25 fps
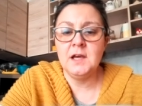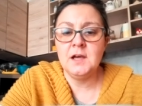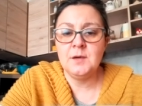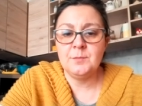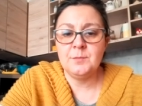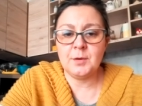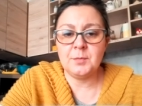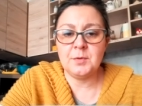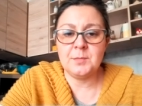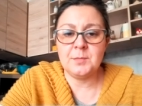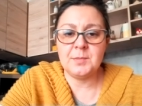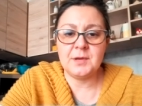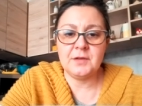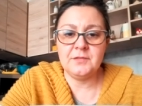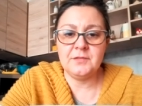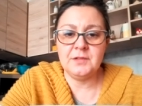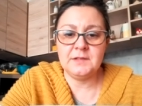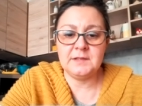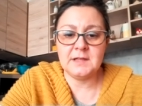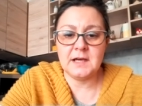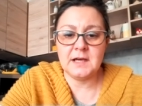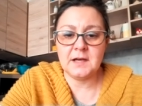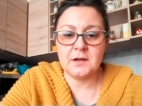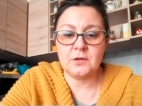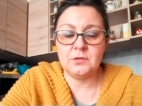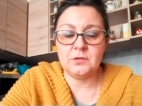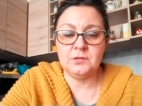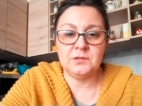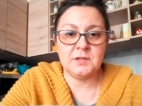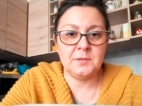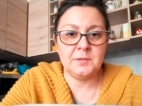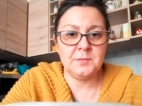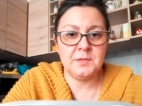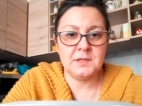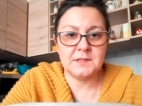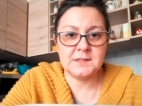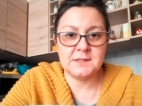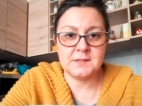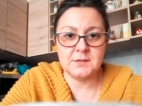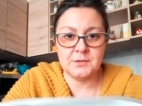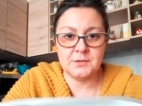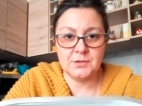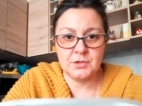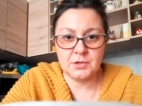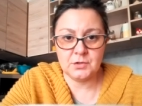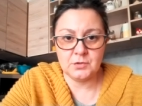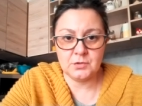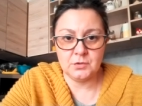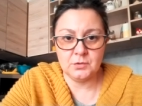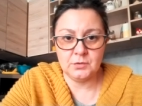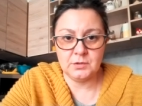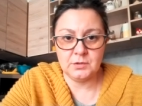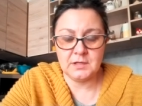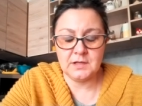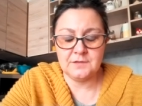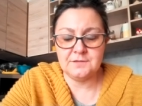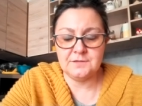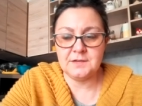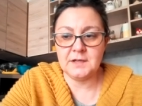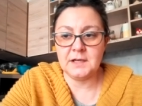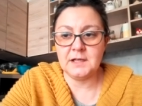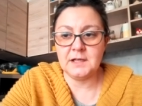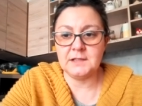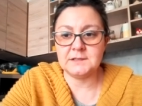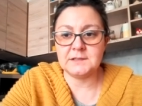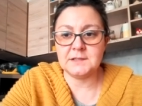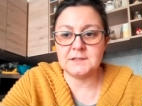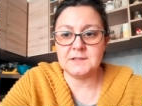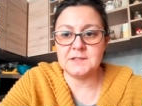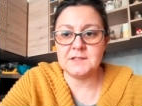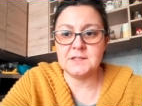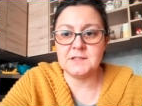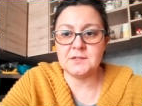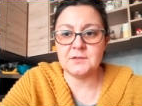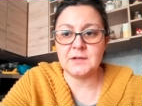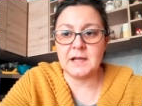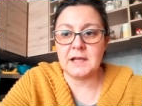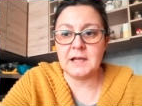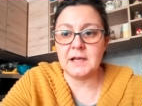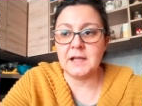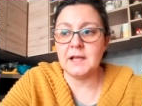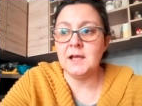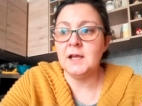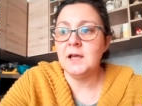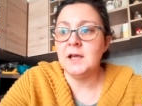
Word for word: proprio per evitare contaminazioni con la farina tradizionale.